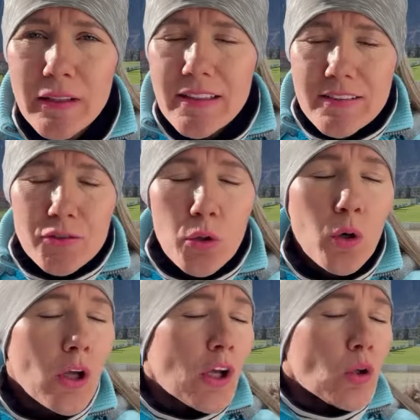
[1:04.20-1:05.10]
isso
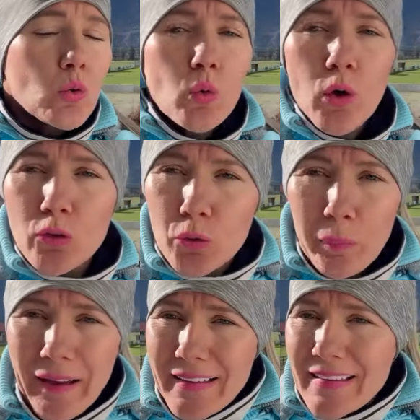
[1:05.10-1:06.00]
num outro
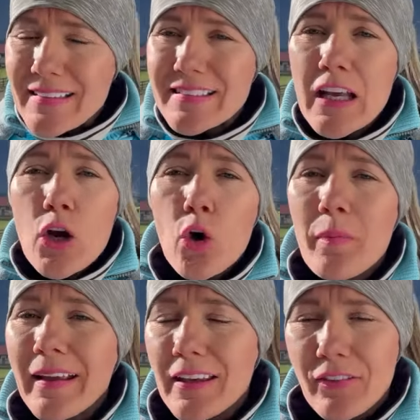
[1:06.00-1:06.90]
país?
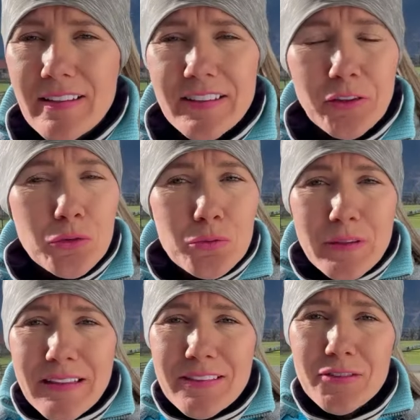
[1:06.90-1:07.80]
Como é que vai ser tudo
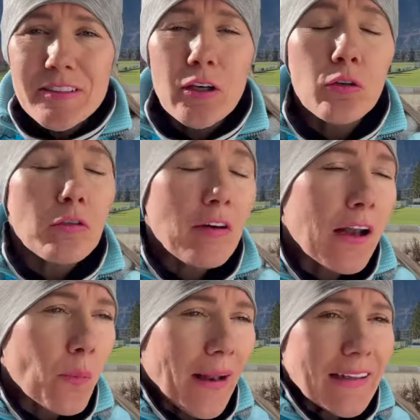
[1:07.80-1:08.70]
isso se eu não
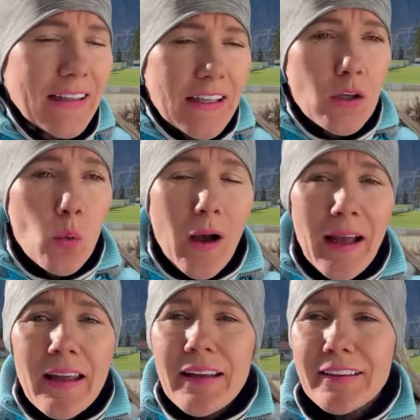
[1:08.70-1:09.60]
falo a língua?
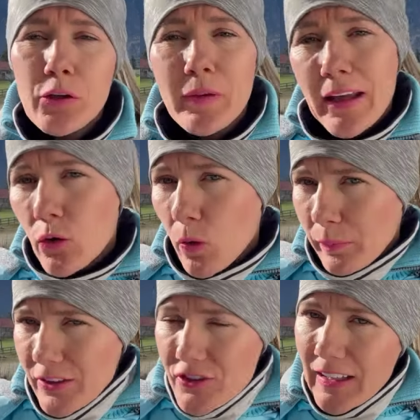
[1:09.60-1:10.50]
Então eu quero
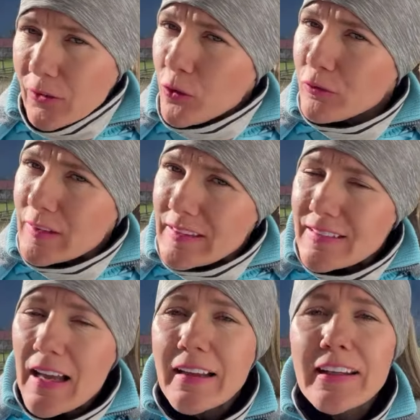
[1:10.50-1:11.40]
compartilhar com
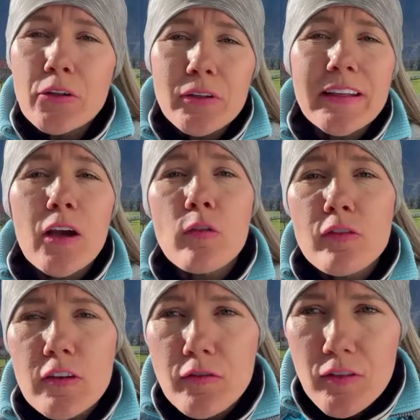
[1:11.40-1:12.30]
vocês aquilo que eu
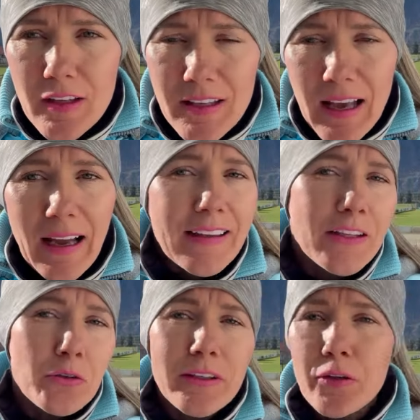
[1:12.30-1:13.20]
vivi,
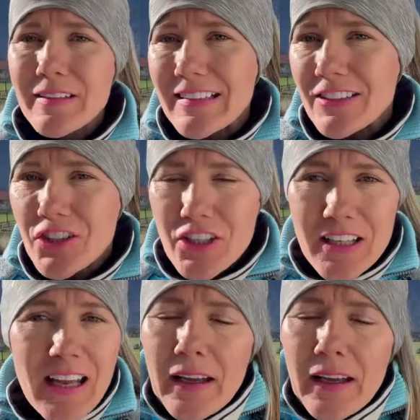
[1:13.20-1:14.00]
aquilo que eu senti.